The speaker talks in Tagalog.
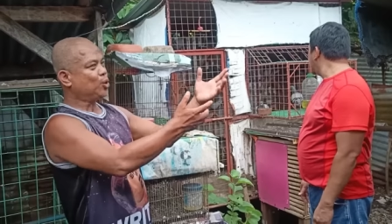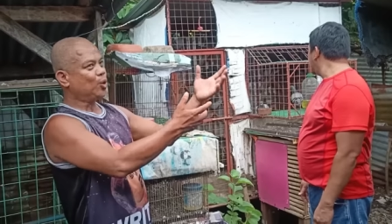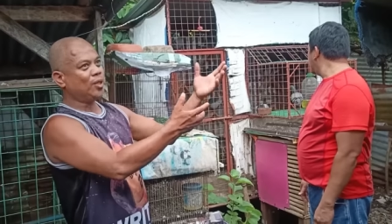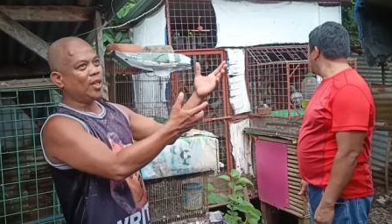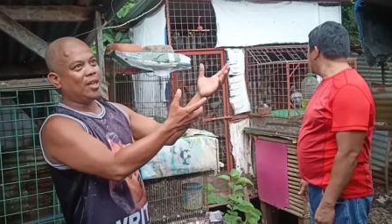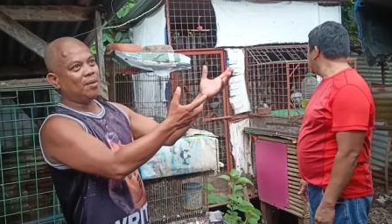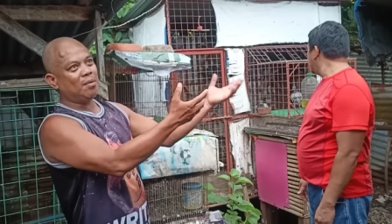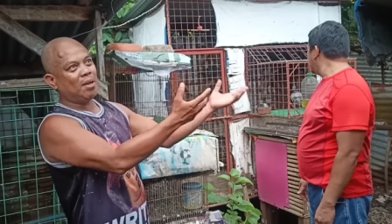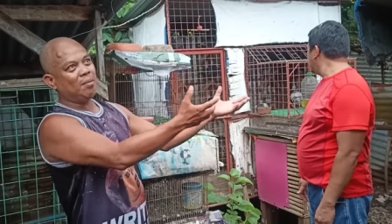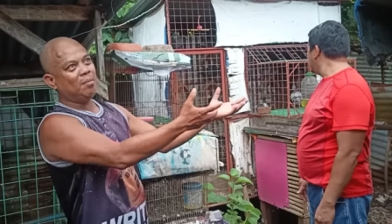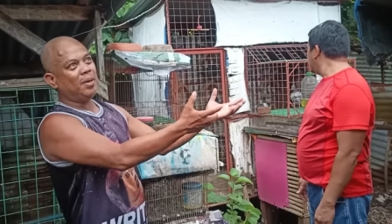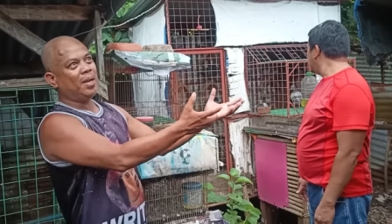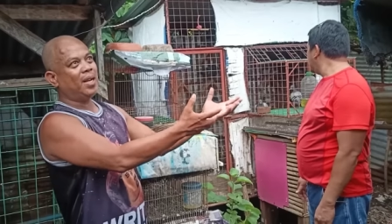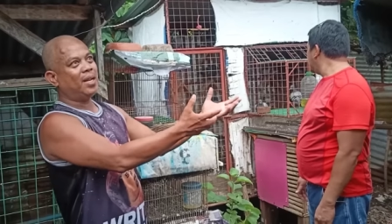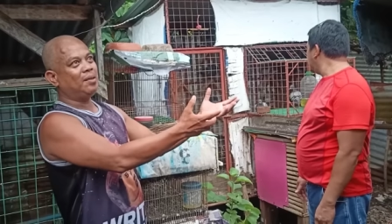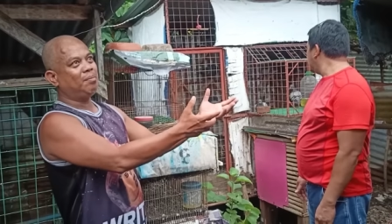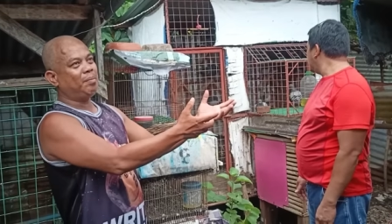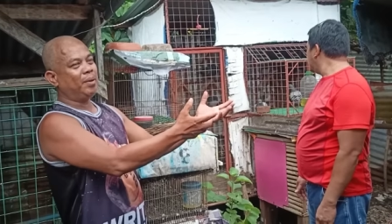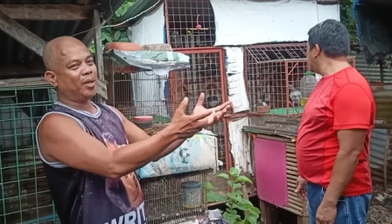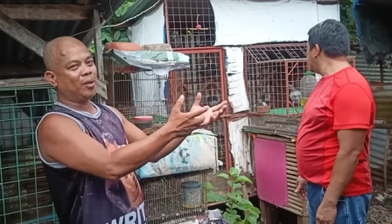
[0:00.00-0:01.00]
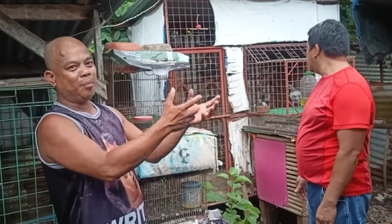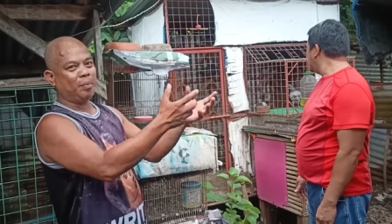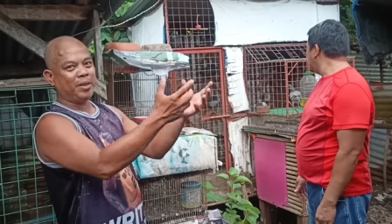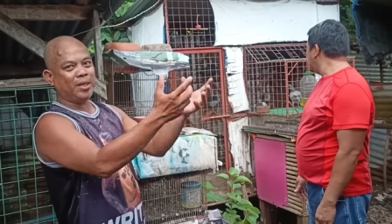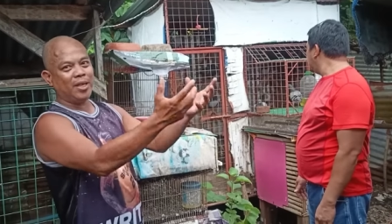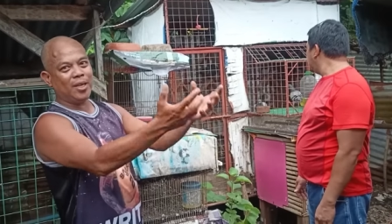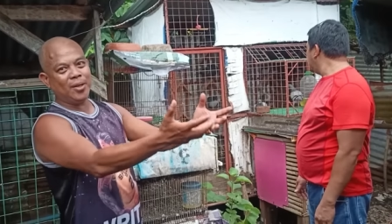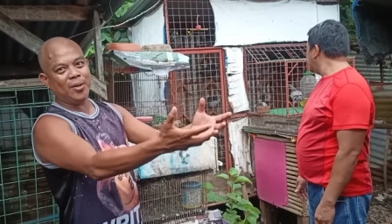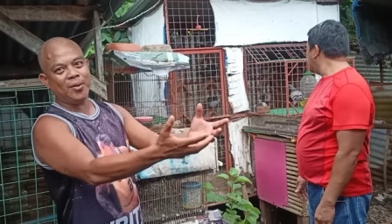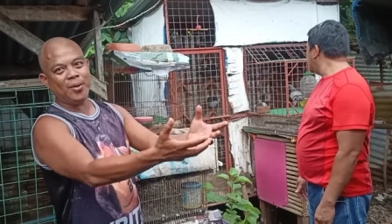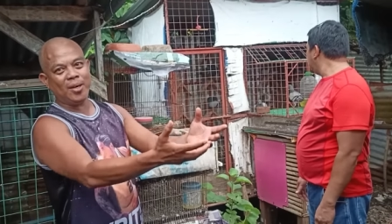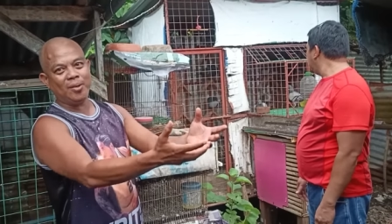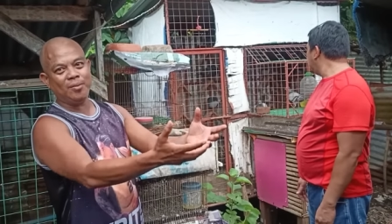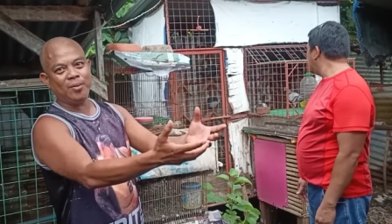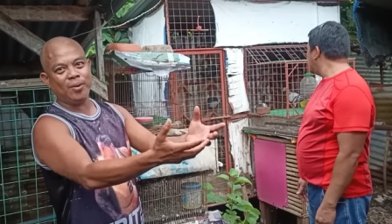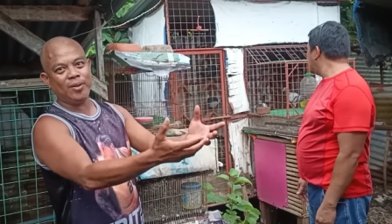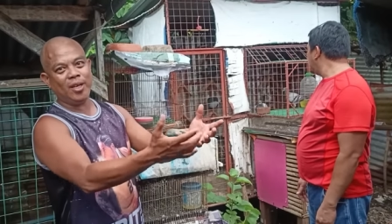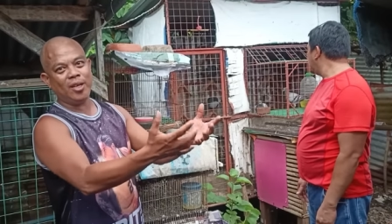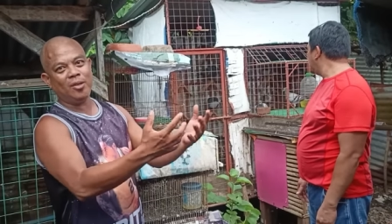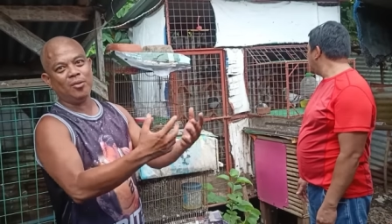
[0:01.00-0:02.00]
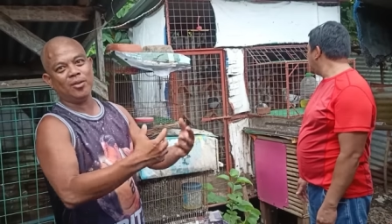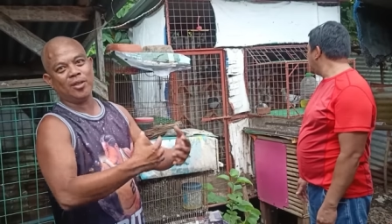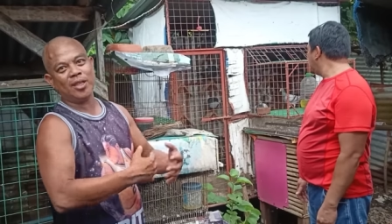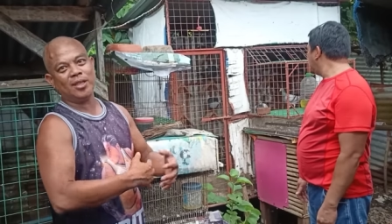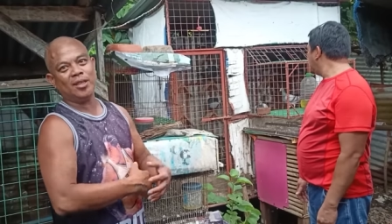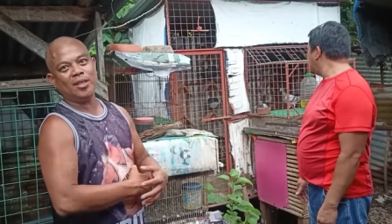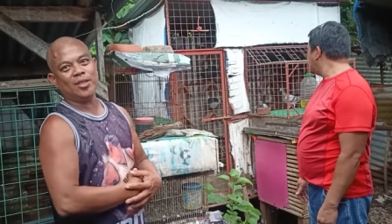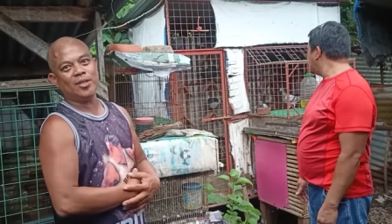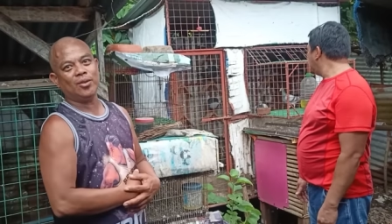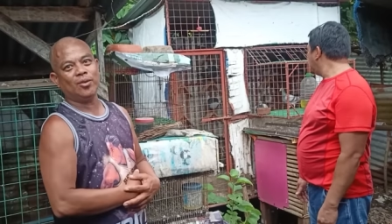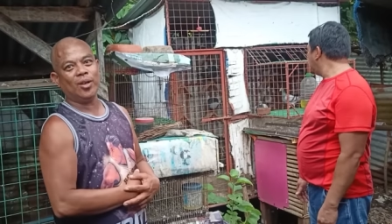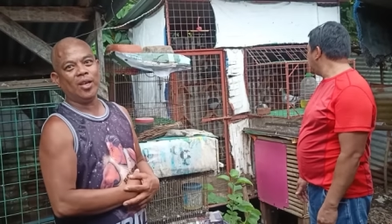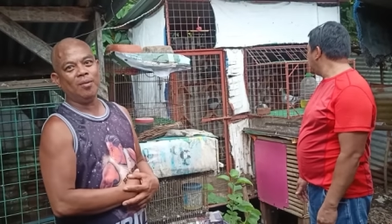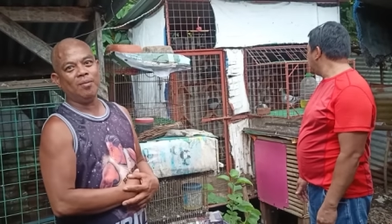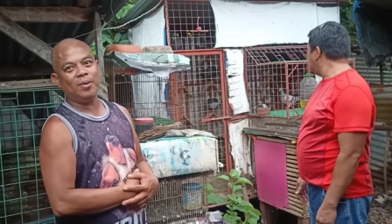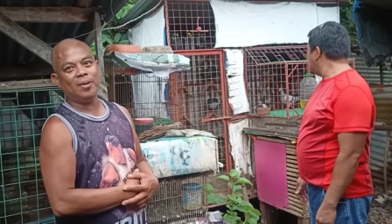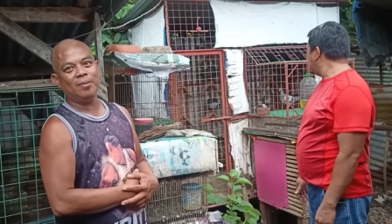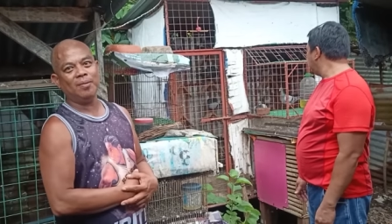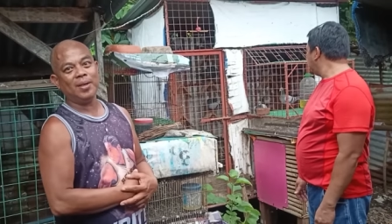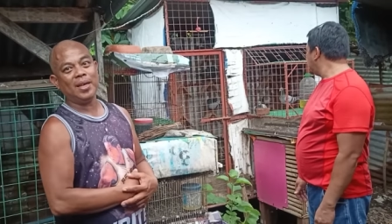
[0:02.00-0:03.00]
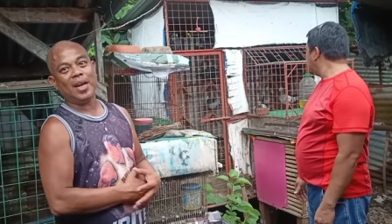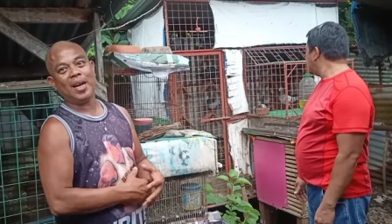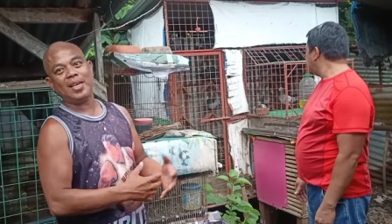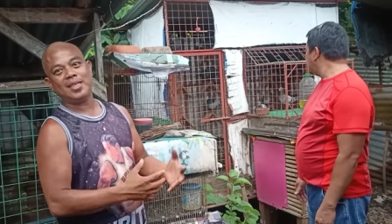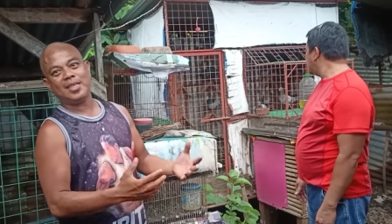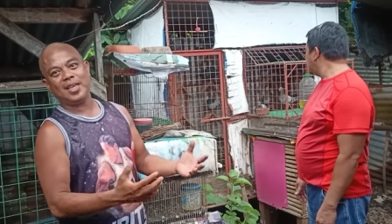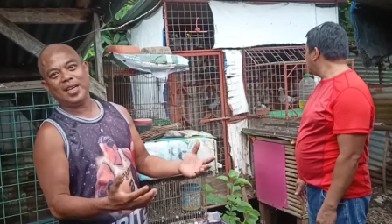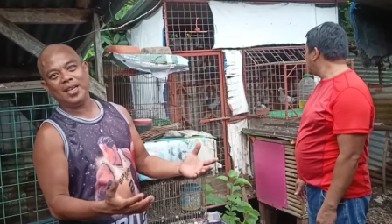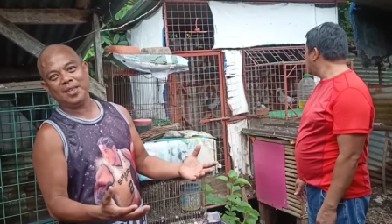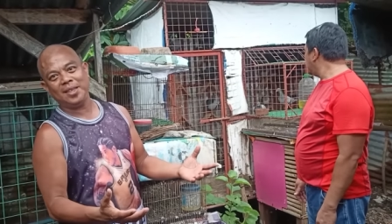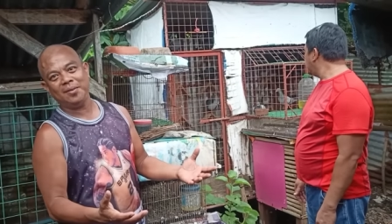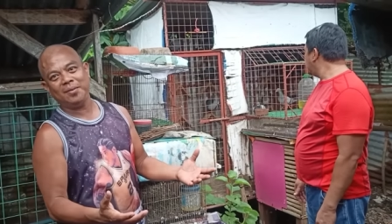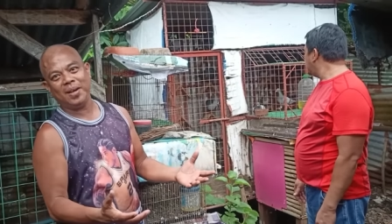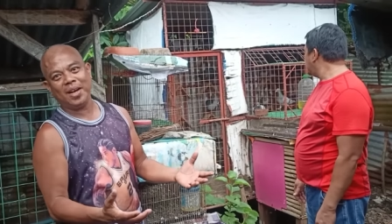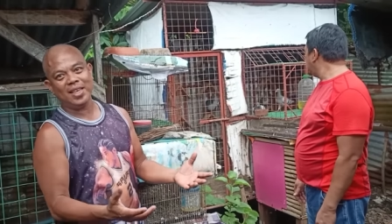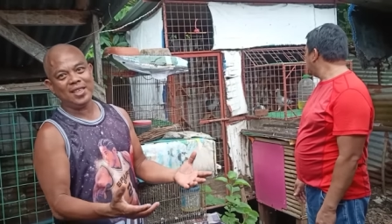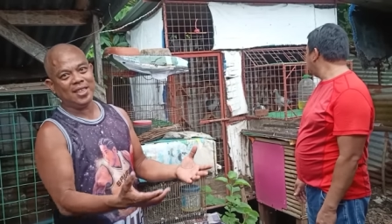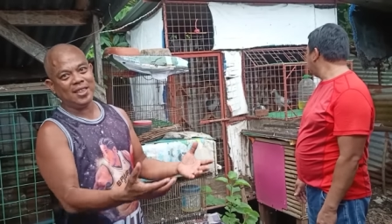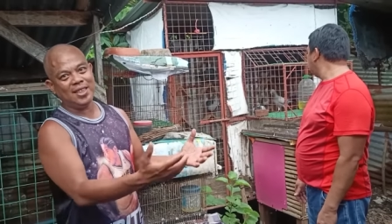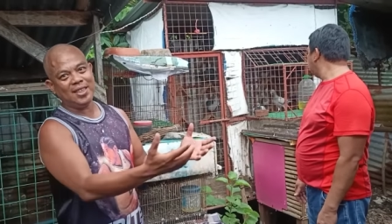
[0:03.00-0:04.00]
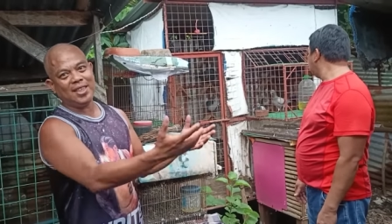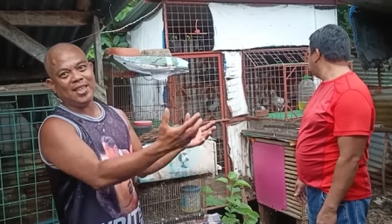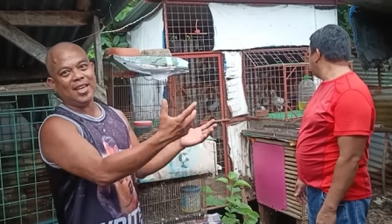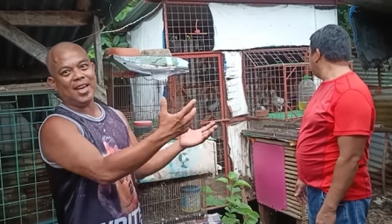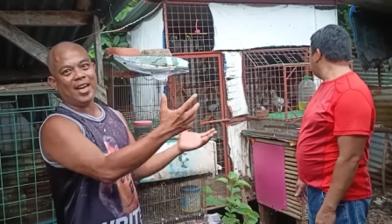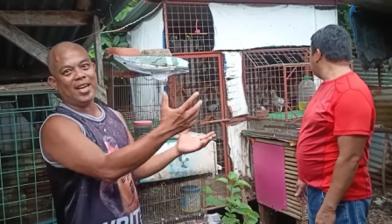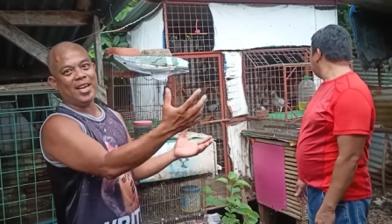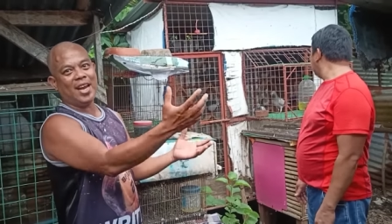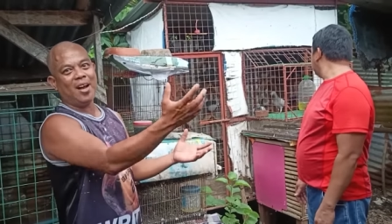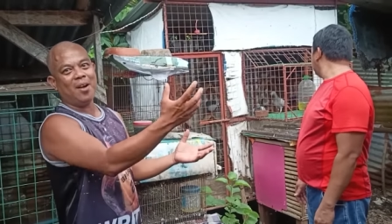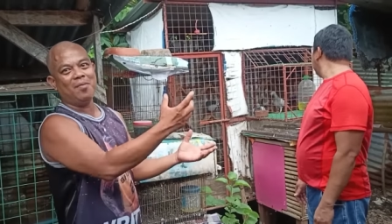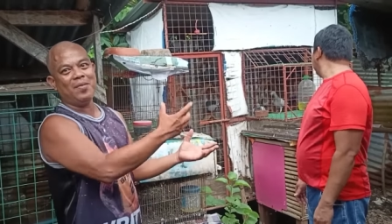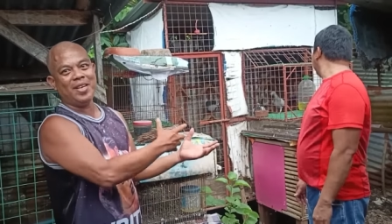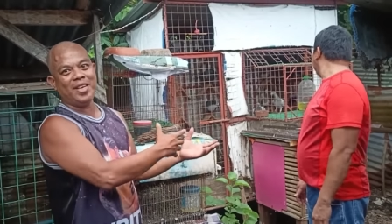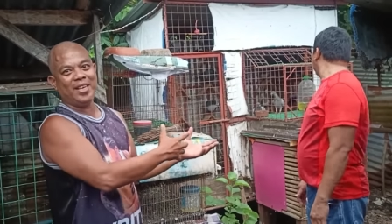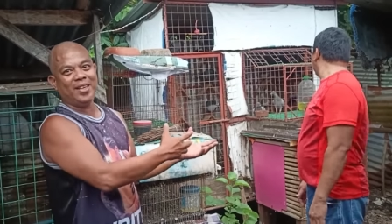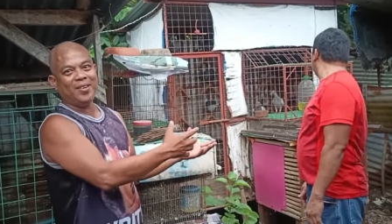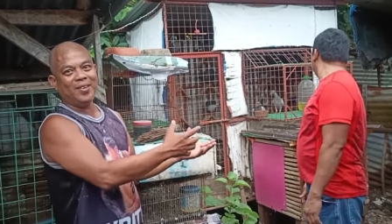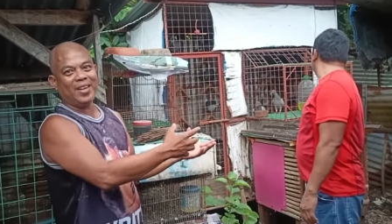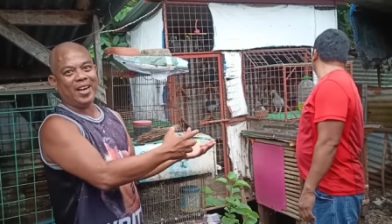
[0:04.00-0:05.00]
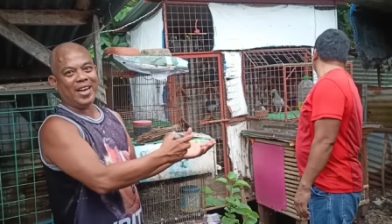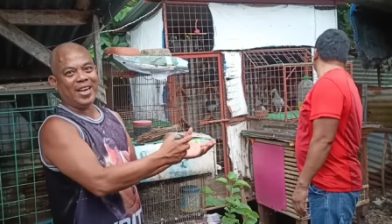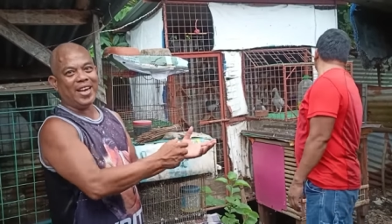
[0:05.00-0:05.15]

gusto nila magbilad, pero pinaliguan mo, di anong tendency ng ibon? Magkakasakit, di ba? Kasi hindi nila kailangan maligo, eh.